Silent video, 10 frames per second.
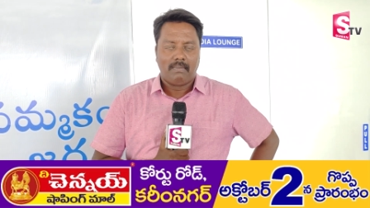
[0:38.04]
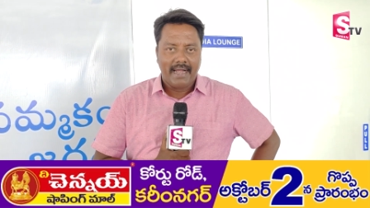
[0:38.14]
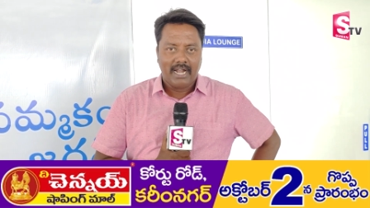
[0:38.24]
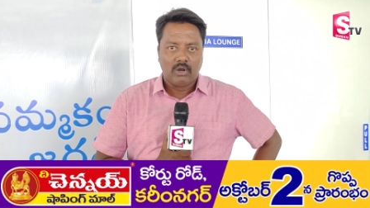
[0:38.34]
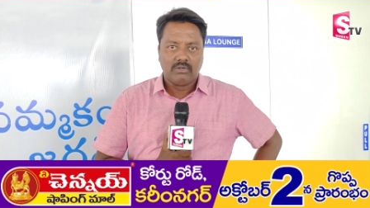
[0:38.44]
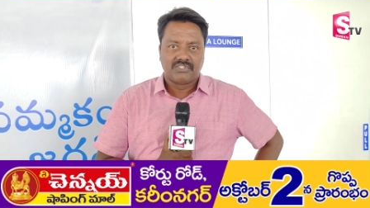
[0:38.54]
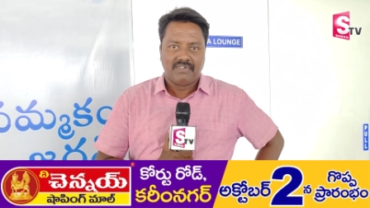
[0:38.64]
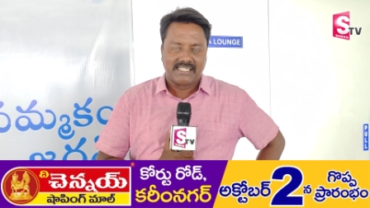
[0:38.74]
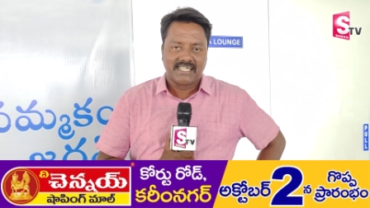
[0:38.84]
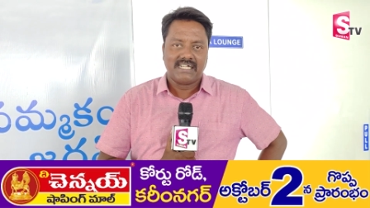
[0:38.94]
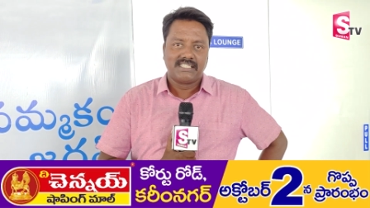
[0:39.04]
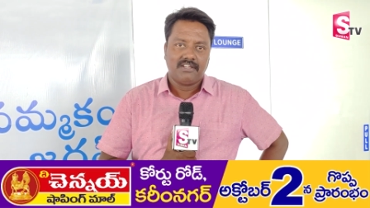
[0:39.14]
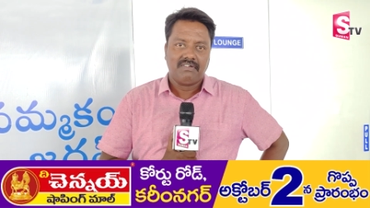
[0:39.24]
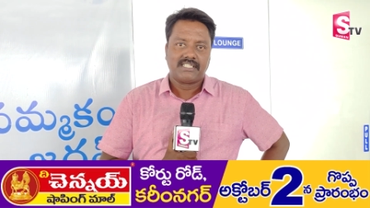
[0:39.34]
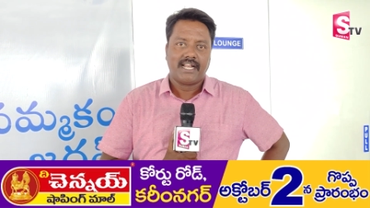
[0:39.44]
మహిళలు స్వేచ్ఛగా
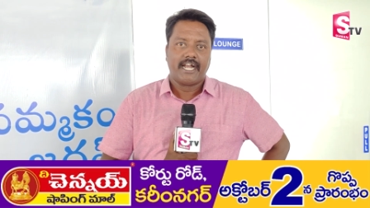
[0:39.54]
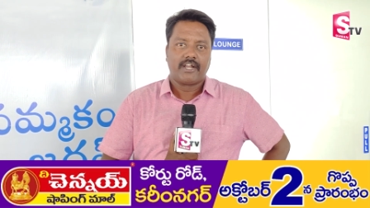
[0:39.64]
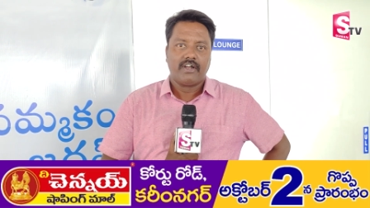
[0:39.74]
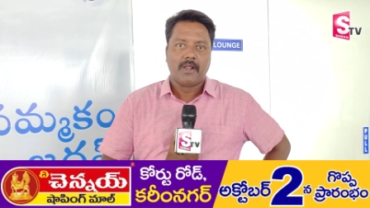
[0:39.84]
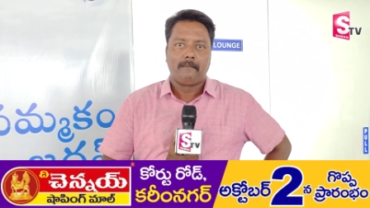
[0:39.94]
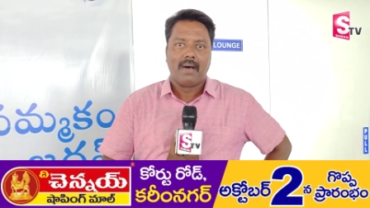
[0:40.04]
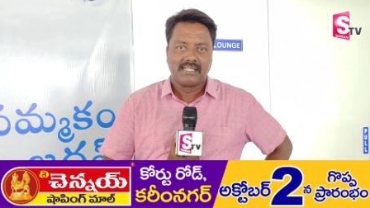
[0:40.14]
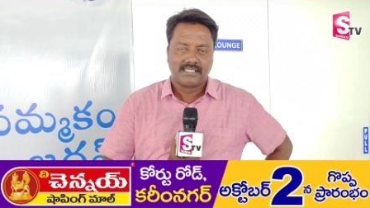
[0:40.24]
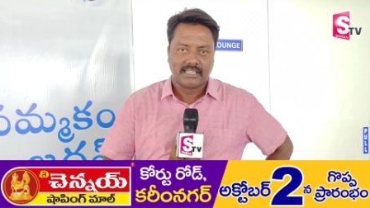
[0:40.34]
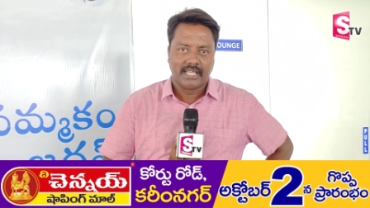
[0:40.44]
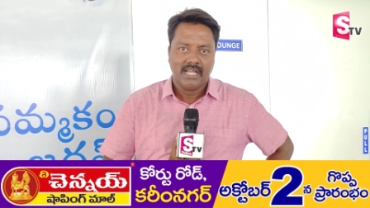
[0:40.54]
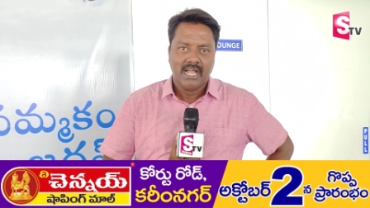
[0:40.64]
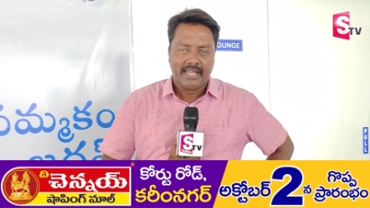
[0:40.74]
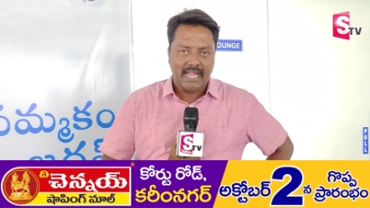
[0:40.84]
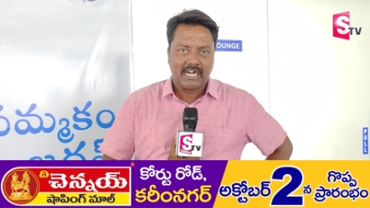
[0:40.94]
జీవించలేనటువంటి పరిస్థితి
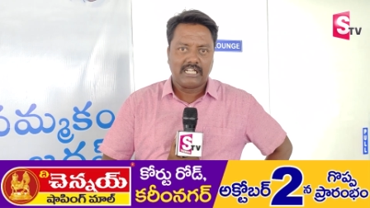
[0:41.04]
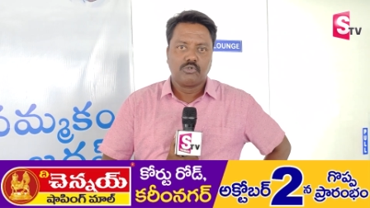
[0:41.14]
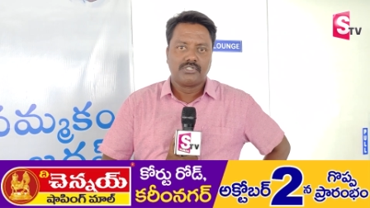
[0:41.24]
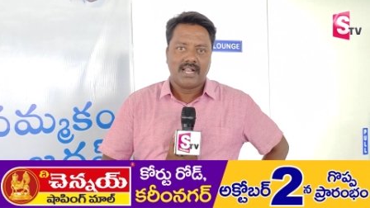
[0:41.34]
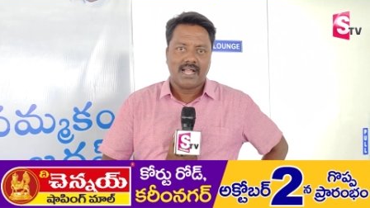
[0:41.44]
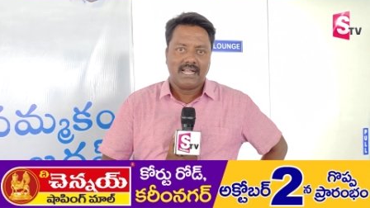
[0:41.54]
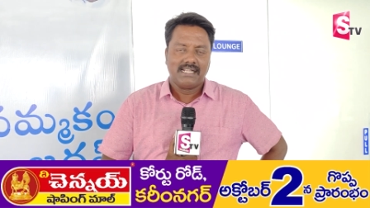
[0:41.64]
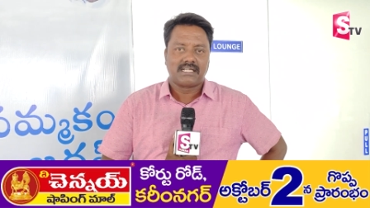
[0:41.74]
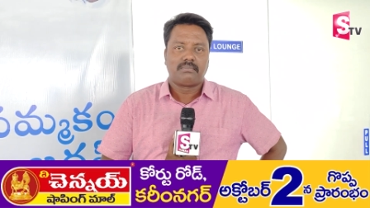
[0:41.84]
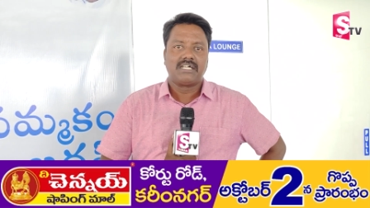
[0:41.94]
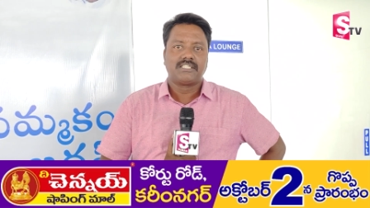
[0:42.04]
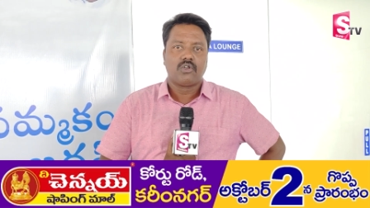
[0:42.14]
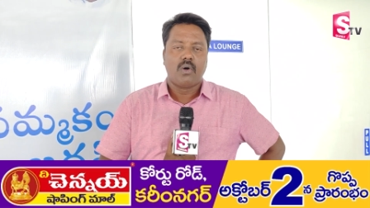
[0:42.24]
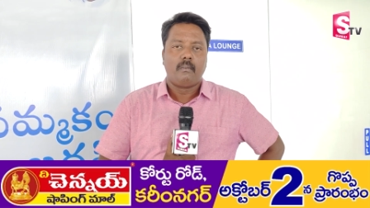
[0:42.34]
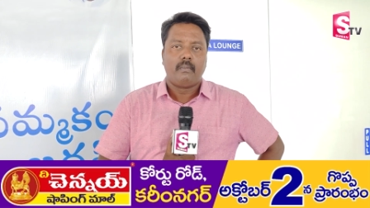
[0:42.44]
ఎక్కడ చూసినా కానీ
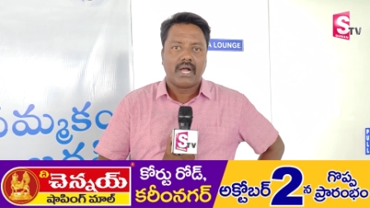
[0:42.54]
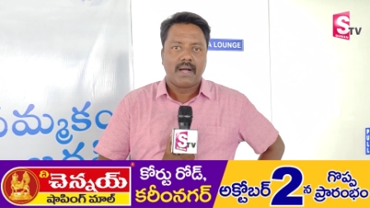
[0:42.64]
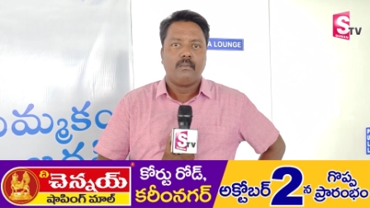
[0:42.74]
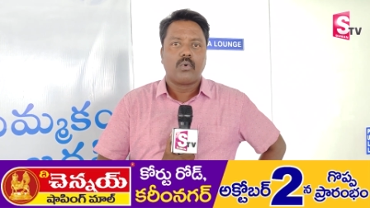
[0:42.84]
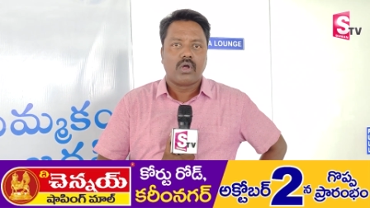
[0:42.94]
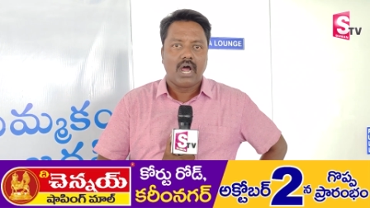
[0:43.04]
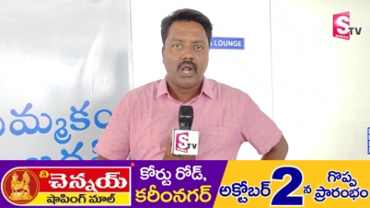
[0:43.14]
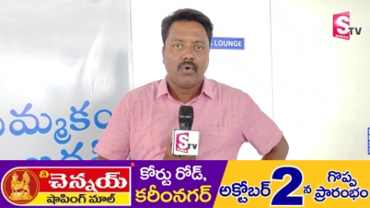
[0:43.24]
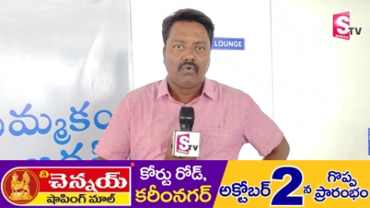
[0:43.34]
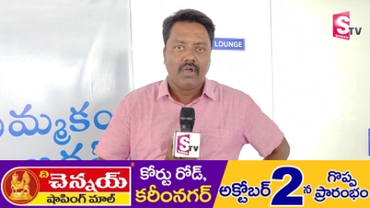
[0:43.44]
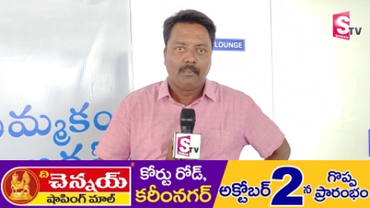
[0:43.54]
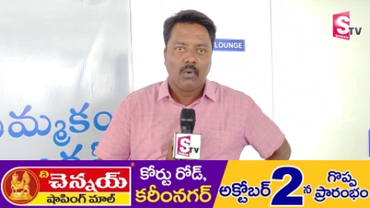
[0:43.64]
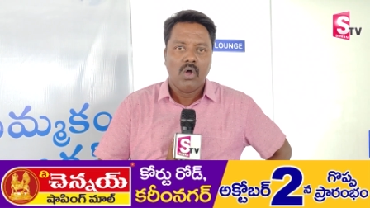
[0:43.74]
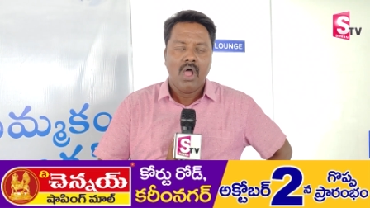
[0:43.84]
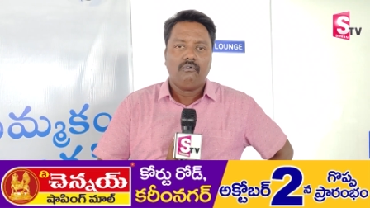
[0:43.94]
సమాజంలో మగ మృగాళ్ళు ఓవైపు
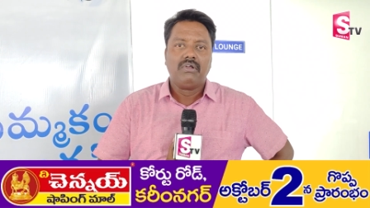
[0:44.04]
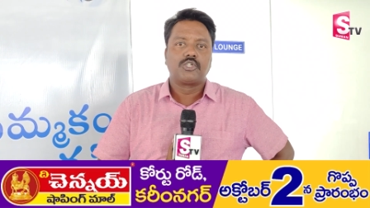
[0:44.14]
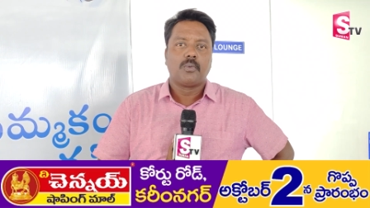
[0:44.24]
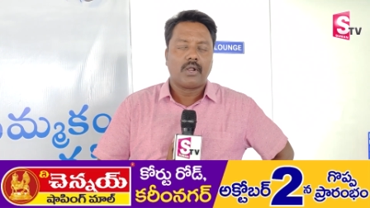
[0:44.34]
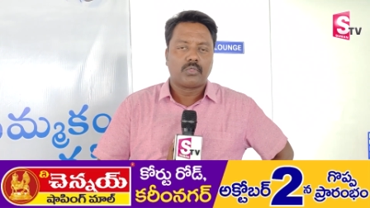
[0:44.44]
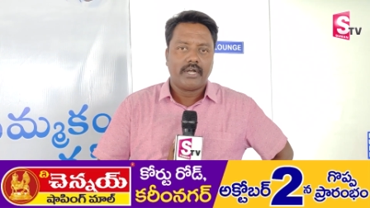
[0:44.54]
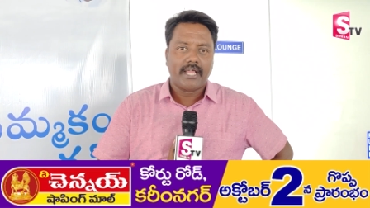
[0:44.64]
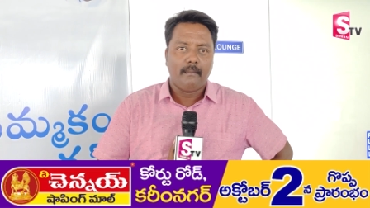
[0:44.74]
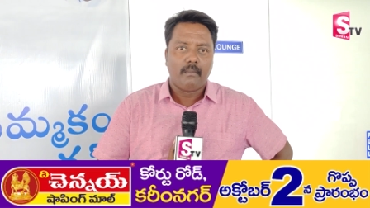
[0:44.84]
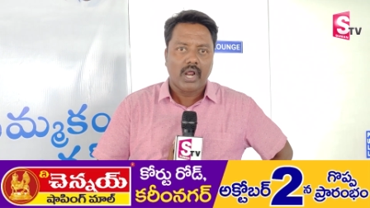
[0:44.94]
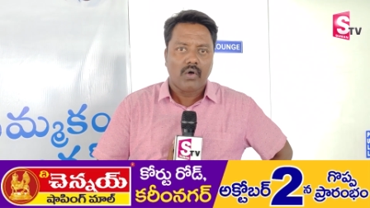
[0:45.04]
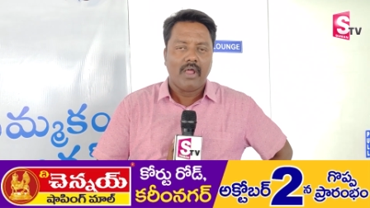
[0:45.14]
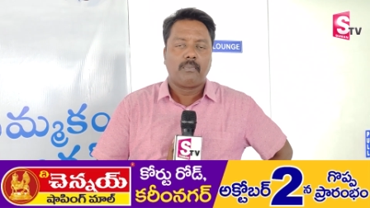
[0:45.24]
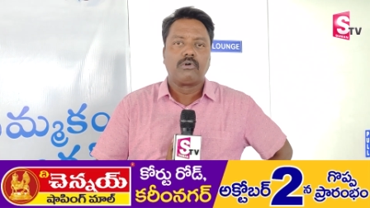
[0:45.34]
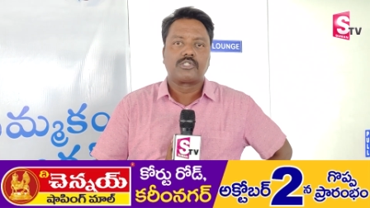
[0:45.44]
విరుచుకుపడుతుంటే
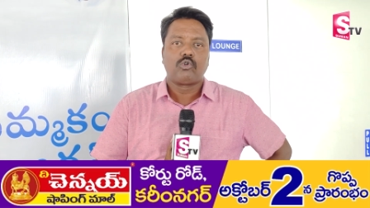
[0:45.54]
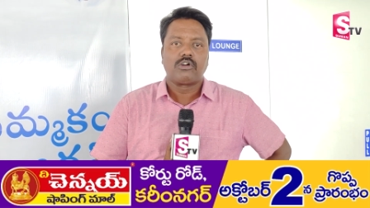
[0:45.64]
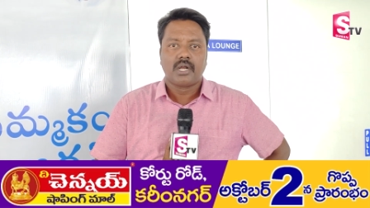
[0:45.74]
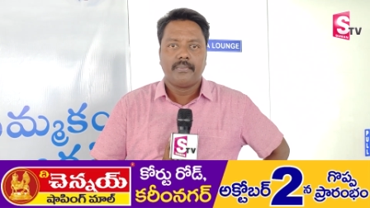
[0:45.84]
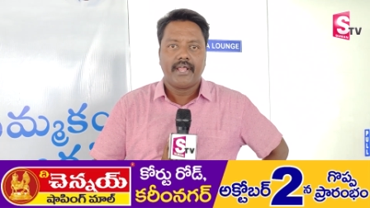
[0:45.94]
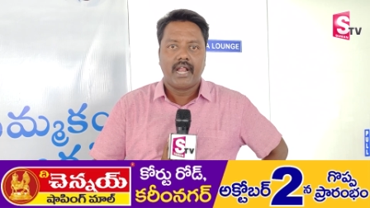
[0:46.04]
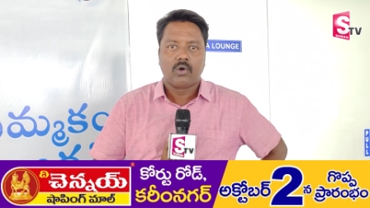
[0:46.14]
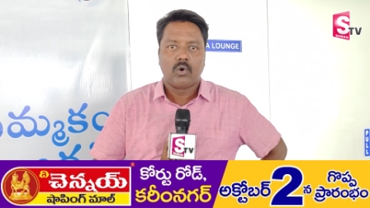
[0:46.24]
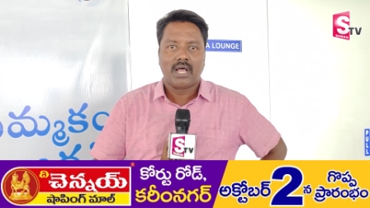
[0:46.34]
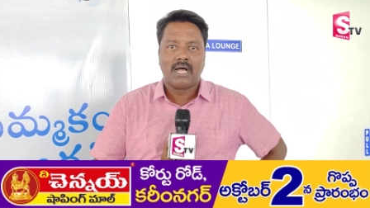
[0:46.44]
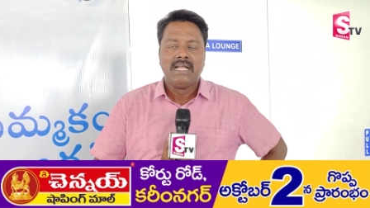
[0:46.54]
మరోవైపు సోషల్ మీడియాలో కూడా